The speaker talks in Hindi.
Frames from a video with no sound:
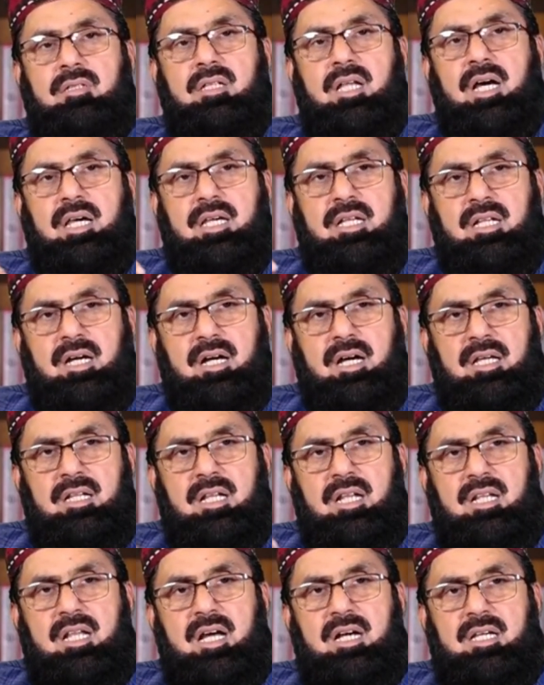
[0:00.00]
ला
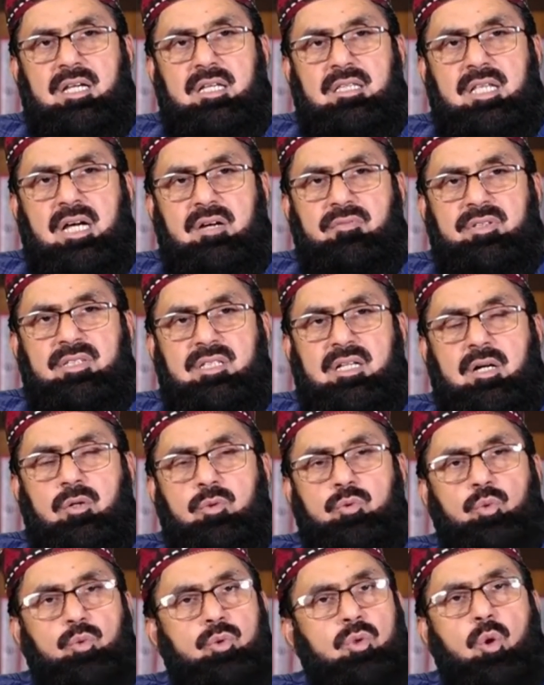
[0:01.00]
इला की दावत का
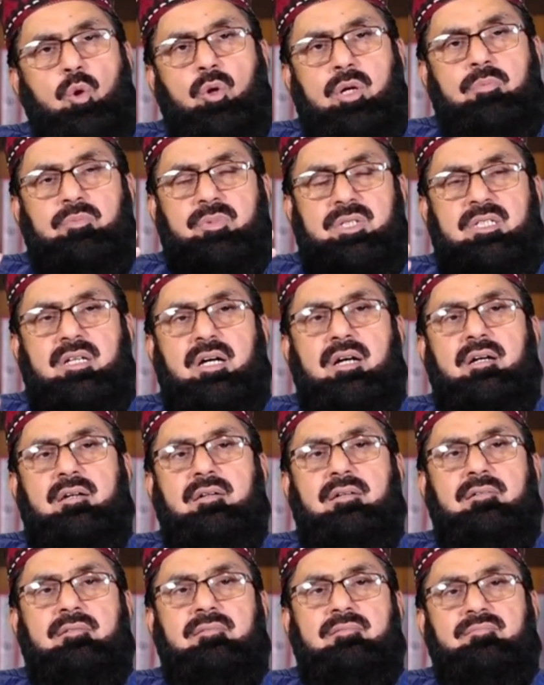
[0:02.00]
हुजूर को हुक्म दिया
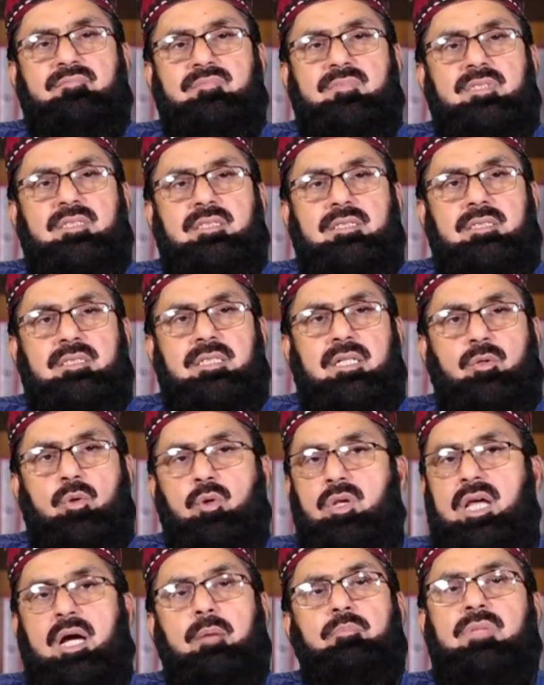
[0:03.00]
कि
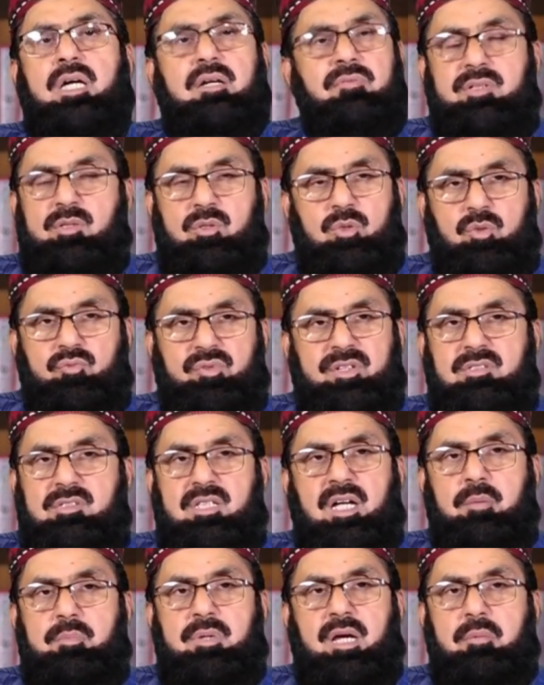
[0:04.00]
खुलेआम दावत दो
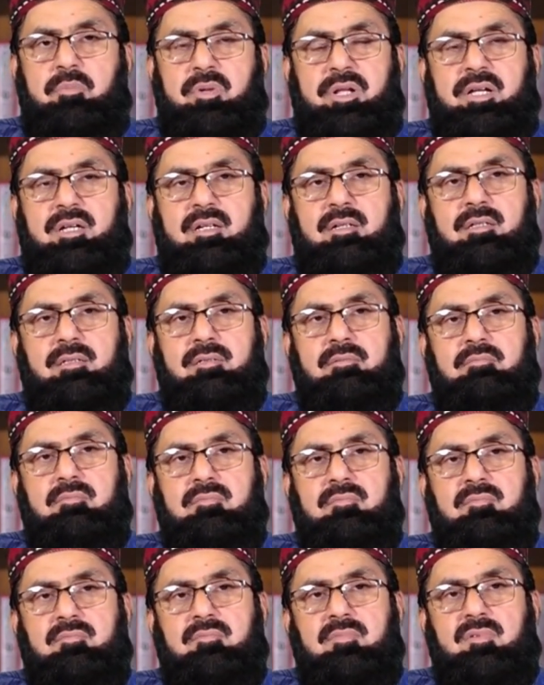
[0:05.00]
फसदा बमरिक
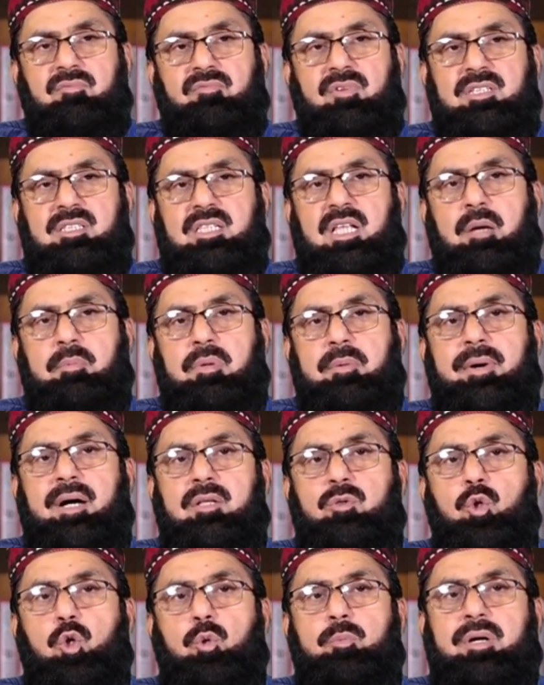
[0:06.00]

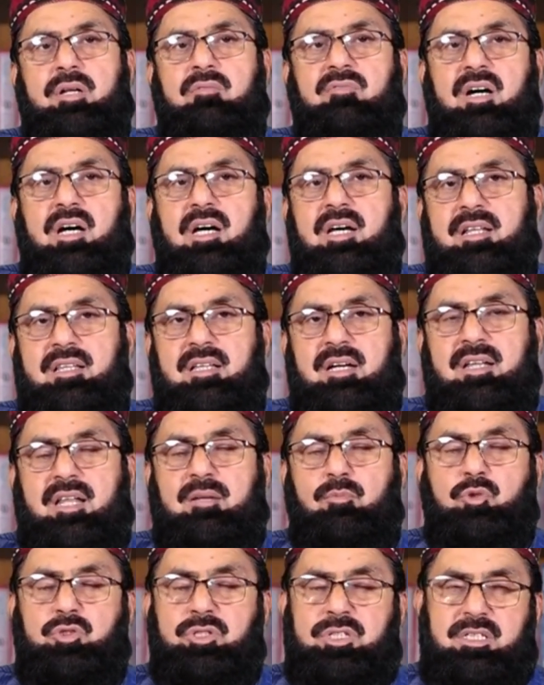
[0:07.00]
फसदा तो उमर व आरद
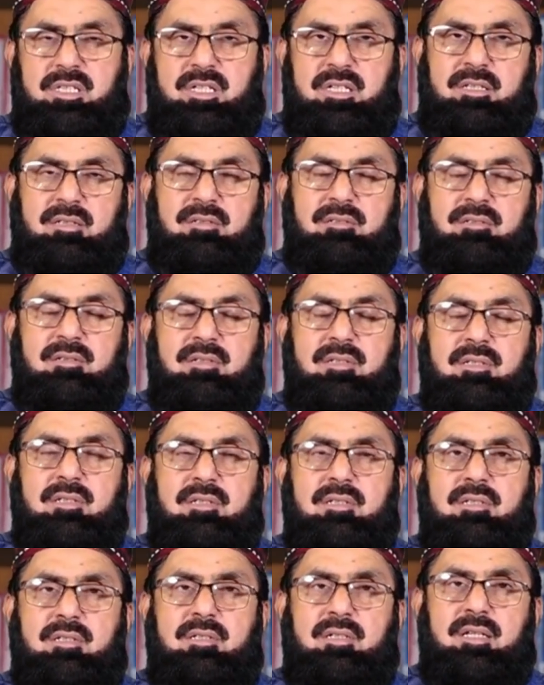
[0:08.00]
आनल मशरकिन
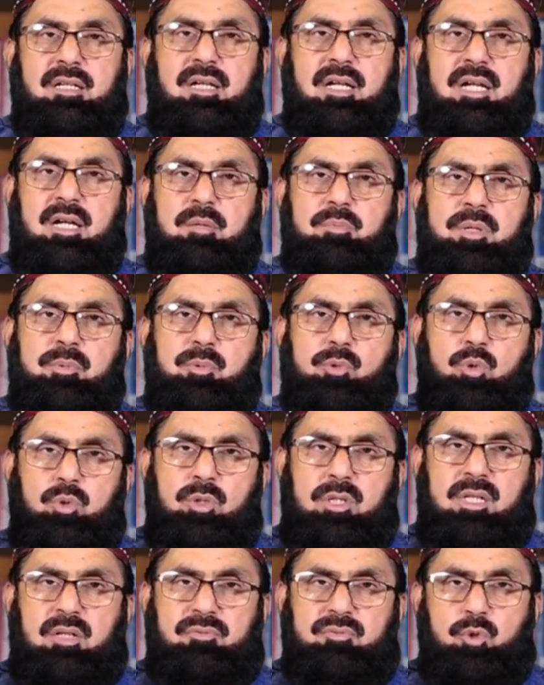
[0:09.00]
ए हबीब
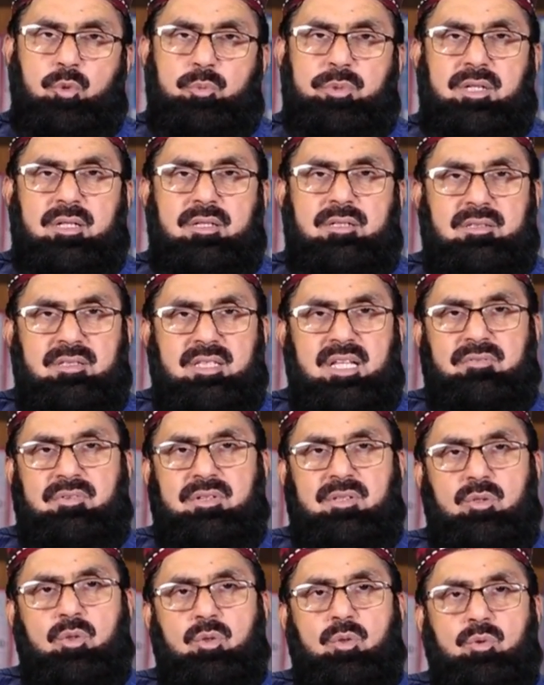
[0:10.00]
खुले लफ्ज़ों में
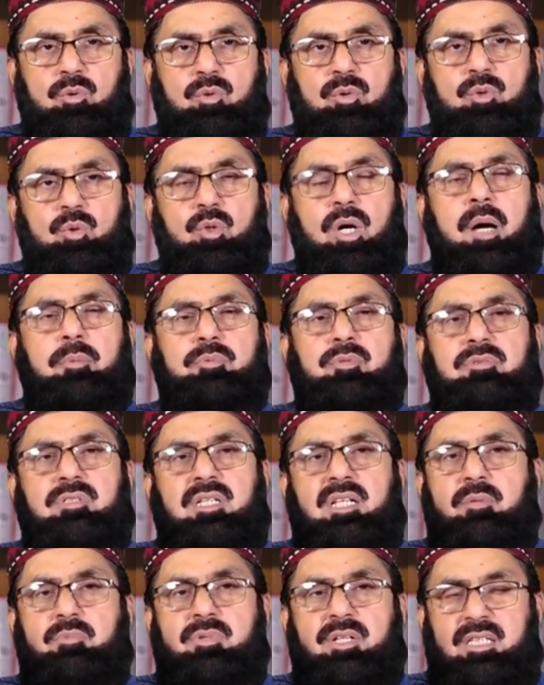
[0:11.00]
दावत दो तो आप
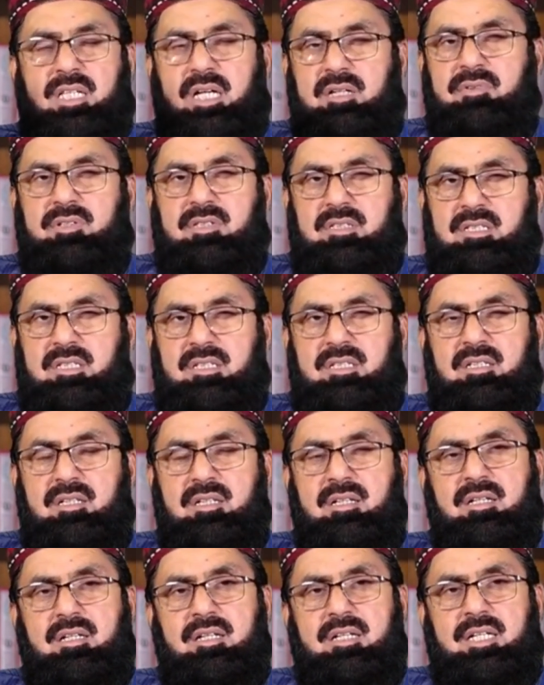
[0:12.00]
ने दावत दी
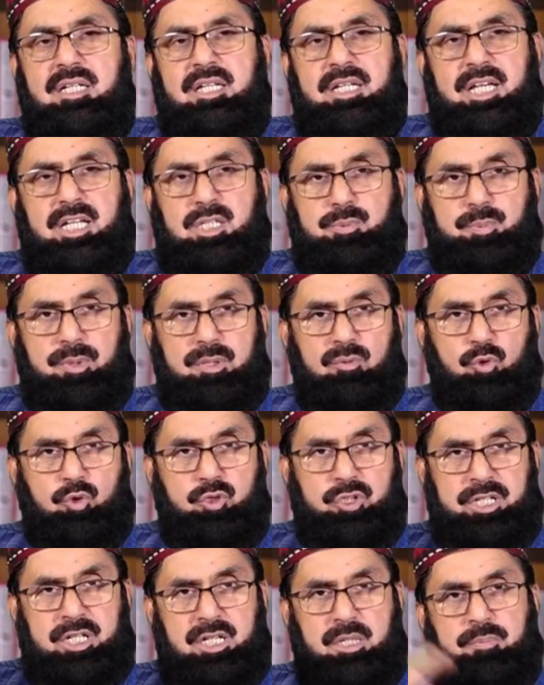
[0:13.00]
इस पर वो
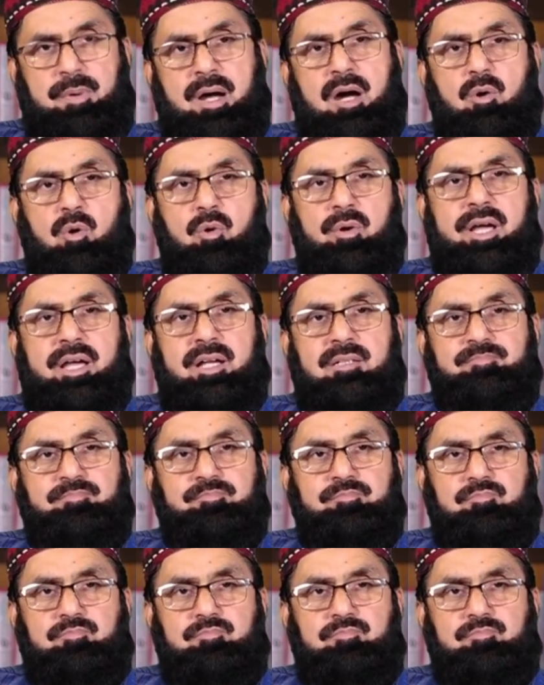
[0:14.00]
सीख पा हो गए